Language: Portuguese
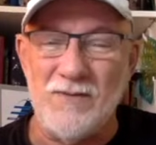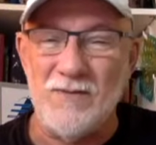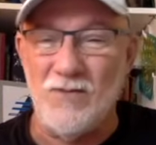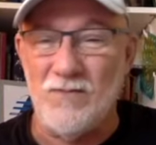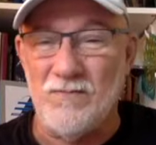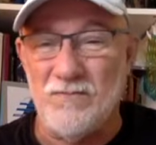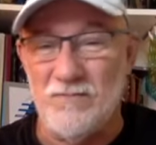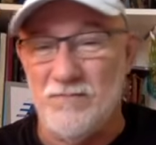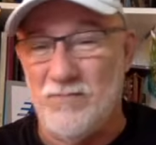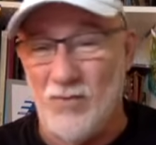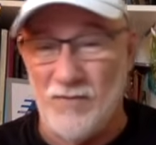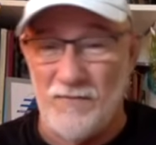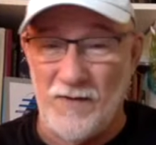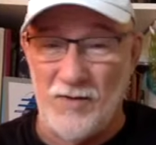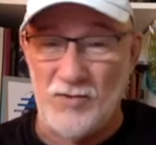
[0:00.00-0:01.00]
eu
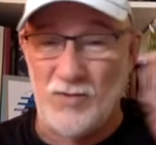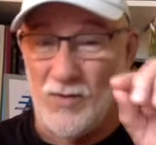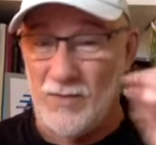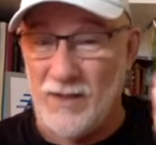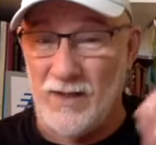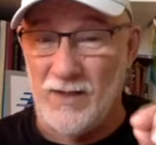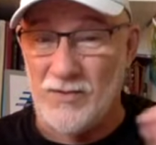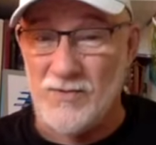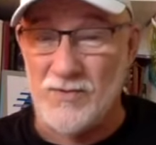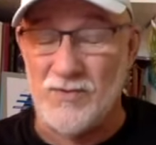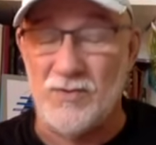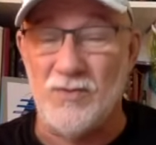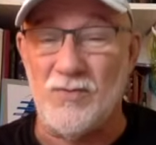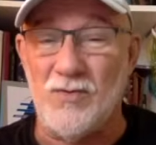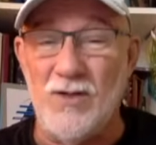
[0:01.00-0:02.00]
converso com alguém, às
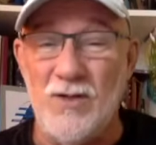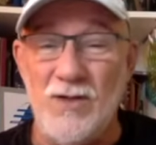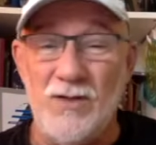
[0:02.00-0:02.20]
vezes no,